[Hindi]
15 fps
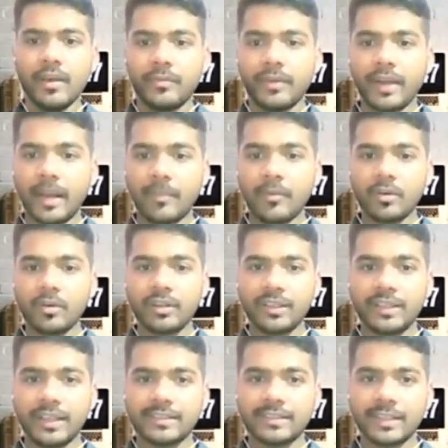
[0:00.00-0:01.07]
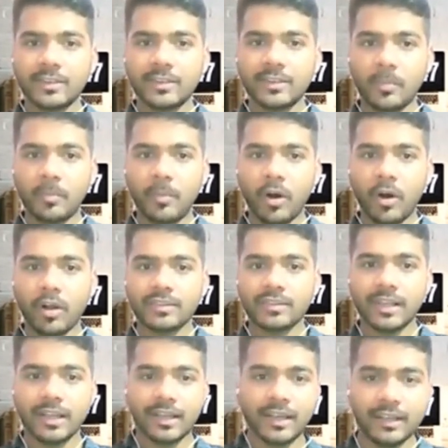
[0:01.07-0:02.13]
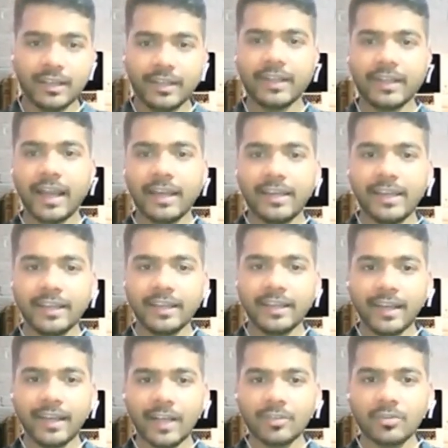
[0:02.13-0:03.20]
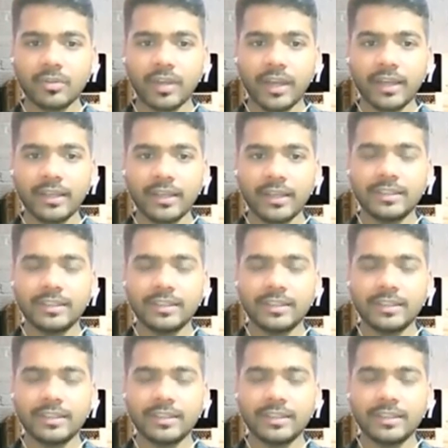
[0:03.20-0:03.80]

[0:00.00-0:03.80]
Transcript: फिर आप लोग इधर देख सकते हो बहुत सारा कंटेंट आइडिया इधर आ चुका है